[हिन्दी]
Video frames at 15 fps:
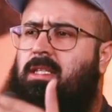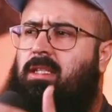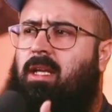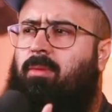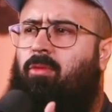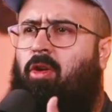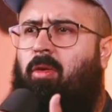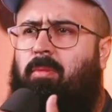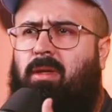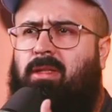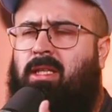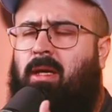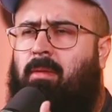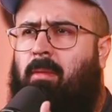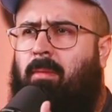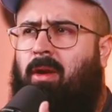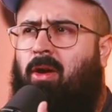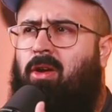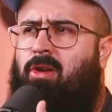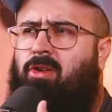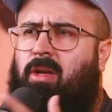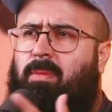इतना मोहब्बत का मामला
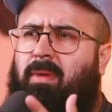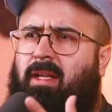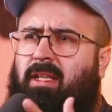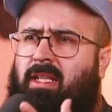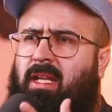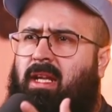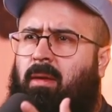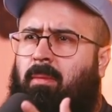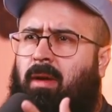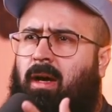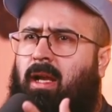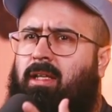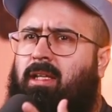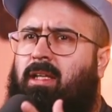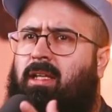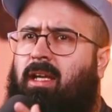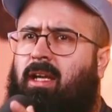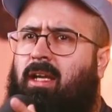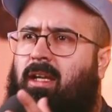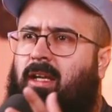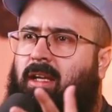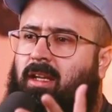और ट्रीटमेंट इतनी कमाल की कि
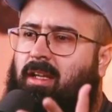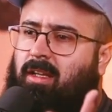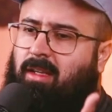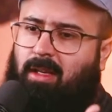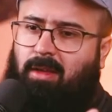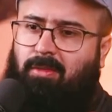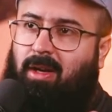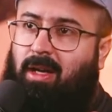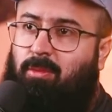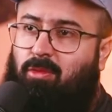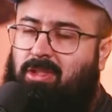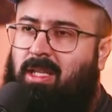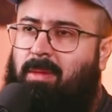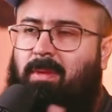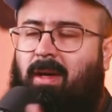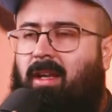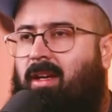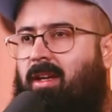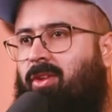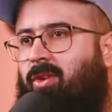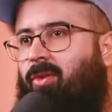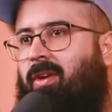डेफिनेटली मुझसे ही प्यार
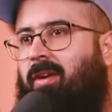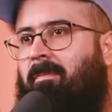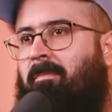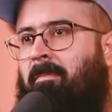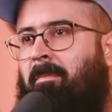करते होंगे